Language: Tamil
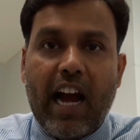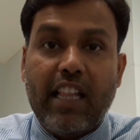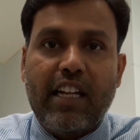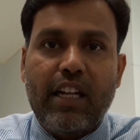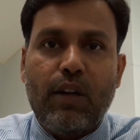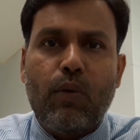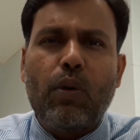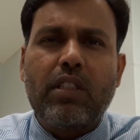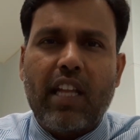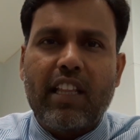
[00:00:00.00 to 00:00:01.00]
அதுக்கு
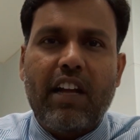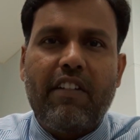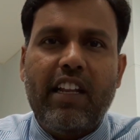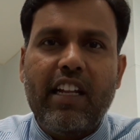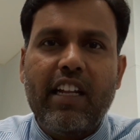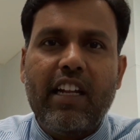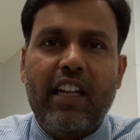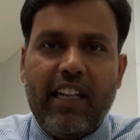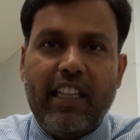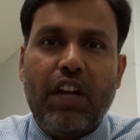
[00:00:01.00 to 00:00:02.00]
ஒரு சிறந்த வழி
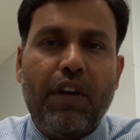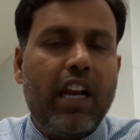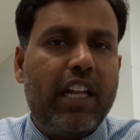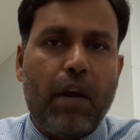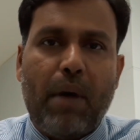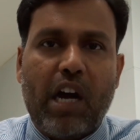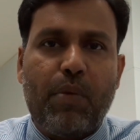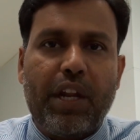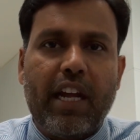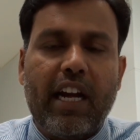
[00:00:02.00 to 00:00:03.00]
இந்த வீடியோவில் நீங்கள்
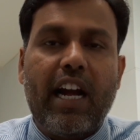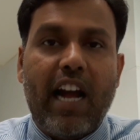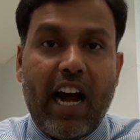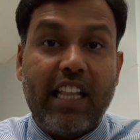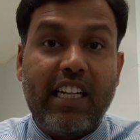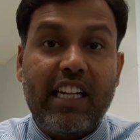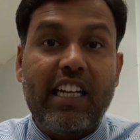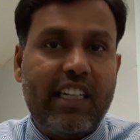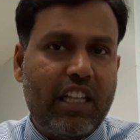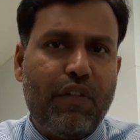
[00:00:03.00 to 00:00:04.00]
பார்க்க போகிறீங்க அதுக்கு
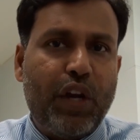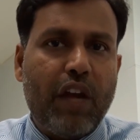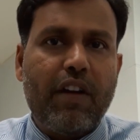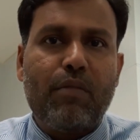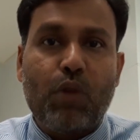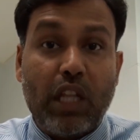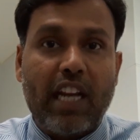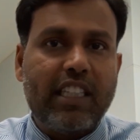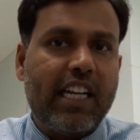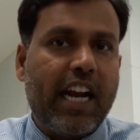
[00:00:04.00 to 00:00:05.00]
இந்த வீடியோவை
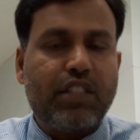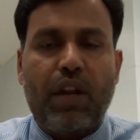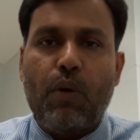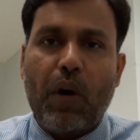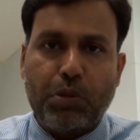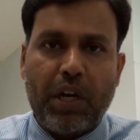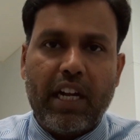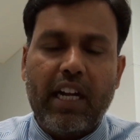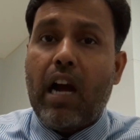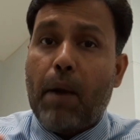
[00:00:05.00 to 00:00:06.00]
முதல்ல இருந்து கடைசி வரைக்கும் வாட்ச்
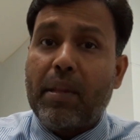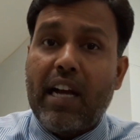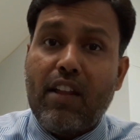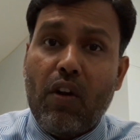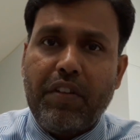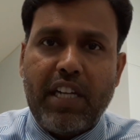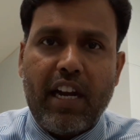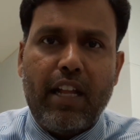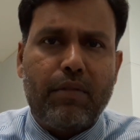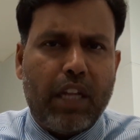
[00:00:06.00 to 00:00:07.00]
பண்ணுங்கள் அப்போ தான் அதில் உள்ள
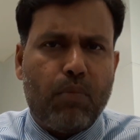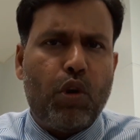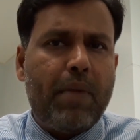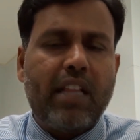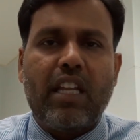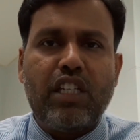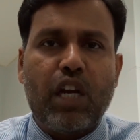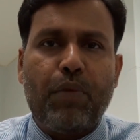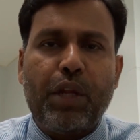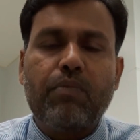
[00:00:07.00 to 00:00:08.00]
விஷயங்களை நீங்கள் முழுமையாக
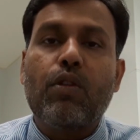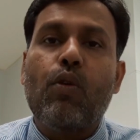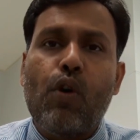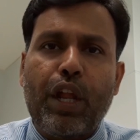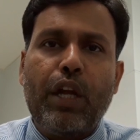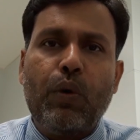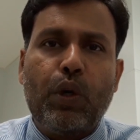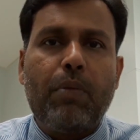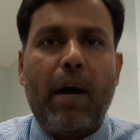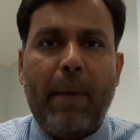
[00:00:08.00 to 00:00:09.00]
தெரிஞ்சிக்க முடியும் உங்களுடைய
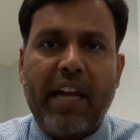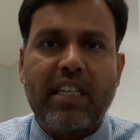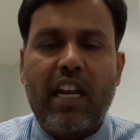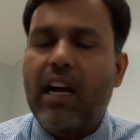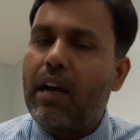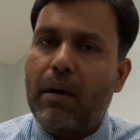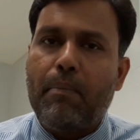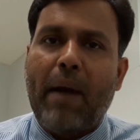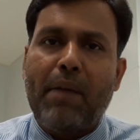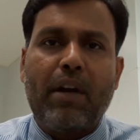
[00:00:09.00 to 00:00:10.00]
யூடியூப் அப்ளிகேஷனில்
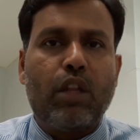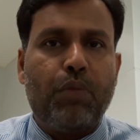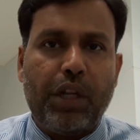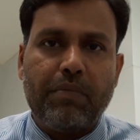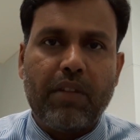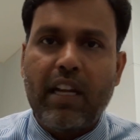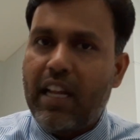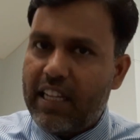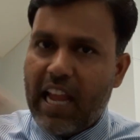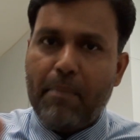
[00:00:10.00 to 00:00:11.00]
பயன்படுத்த முடியும்
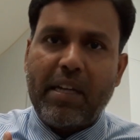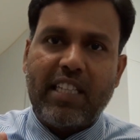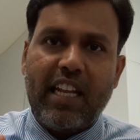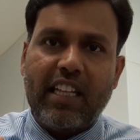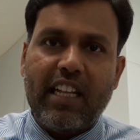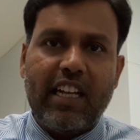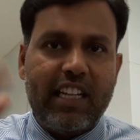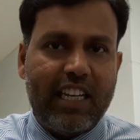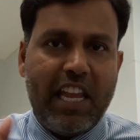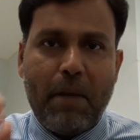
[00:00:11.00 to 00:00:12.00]
என் பேர் செய்ய
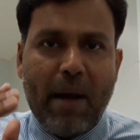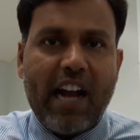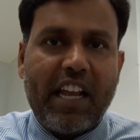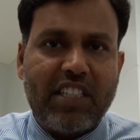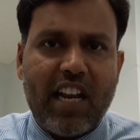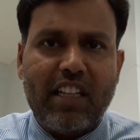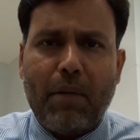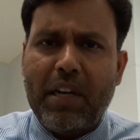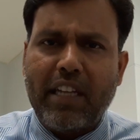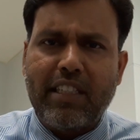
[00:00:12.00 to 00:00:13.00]
நீங்கள் பார்க்குற சேனல்
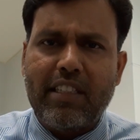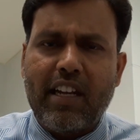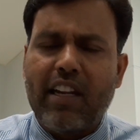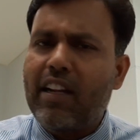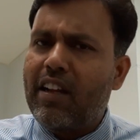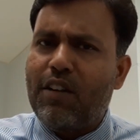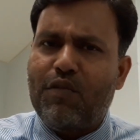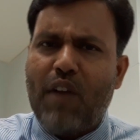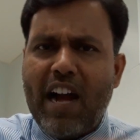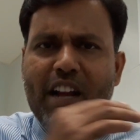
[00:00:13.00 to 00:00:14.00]
தமிழ் டெக் ஜிஞ்சர்
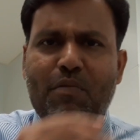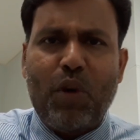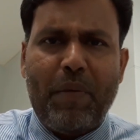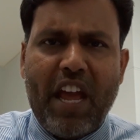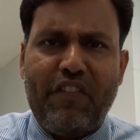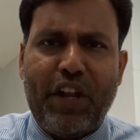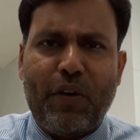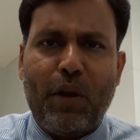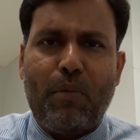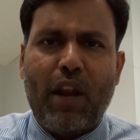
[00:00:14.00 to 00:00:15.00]
வாங்க முழுமையான
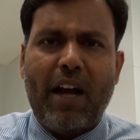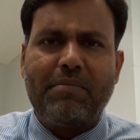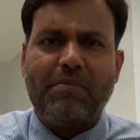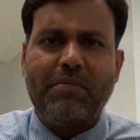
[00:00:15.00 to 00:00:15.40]
வீடியோக்குள்ளே போகலாம்